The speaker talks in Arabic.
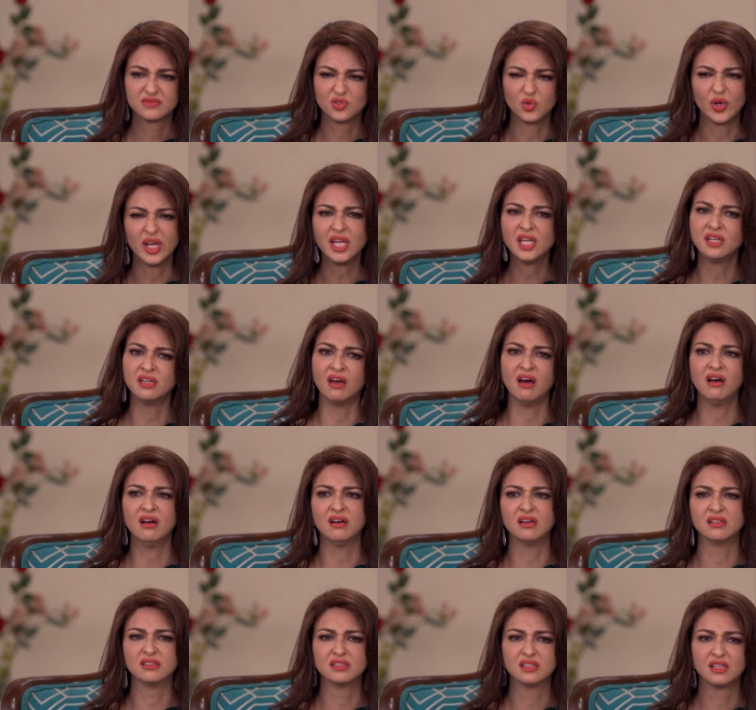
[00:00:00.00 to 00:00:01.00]
بس
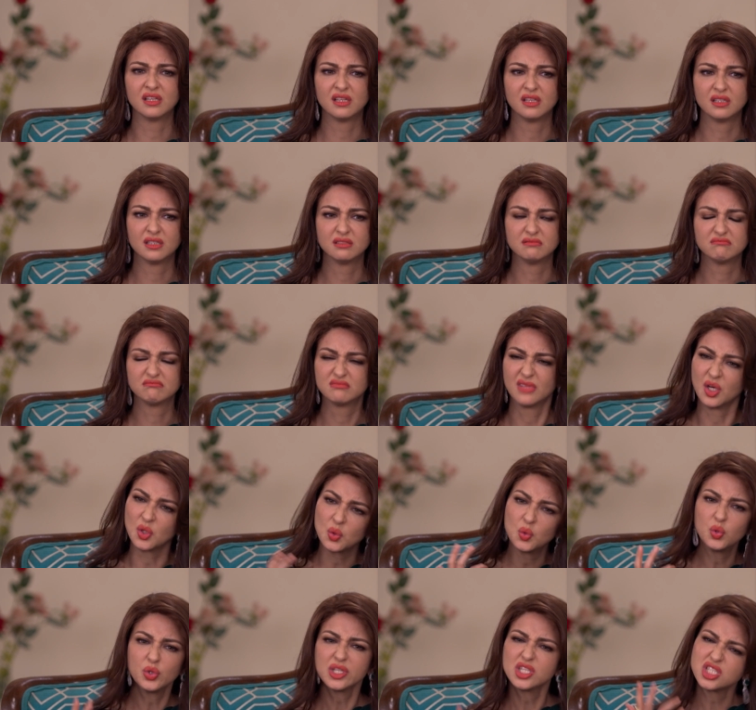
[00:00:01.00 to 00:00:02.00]
في
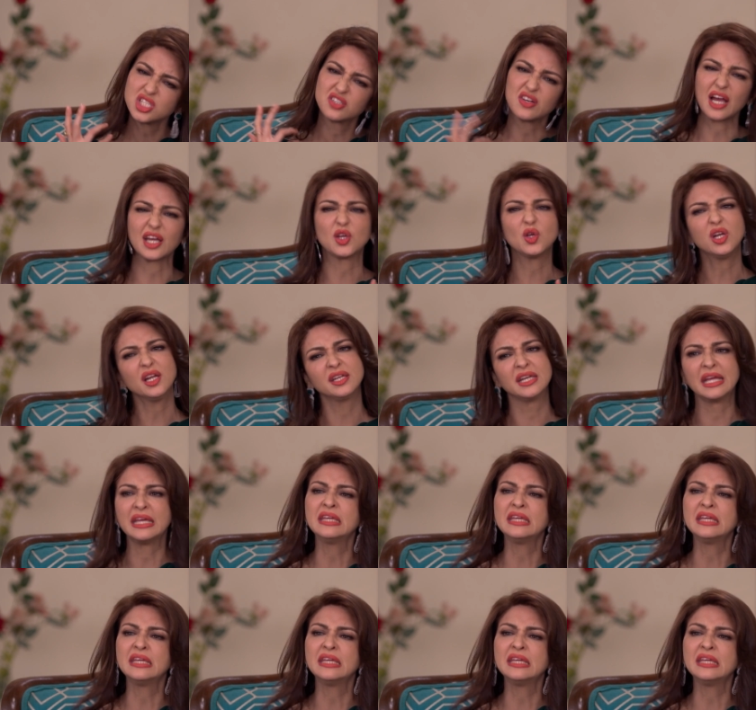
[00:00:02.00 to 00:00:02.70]
الحالة دي أنجوري مش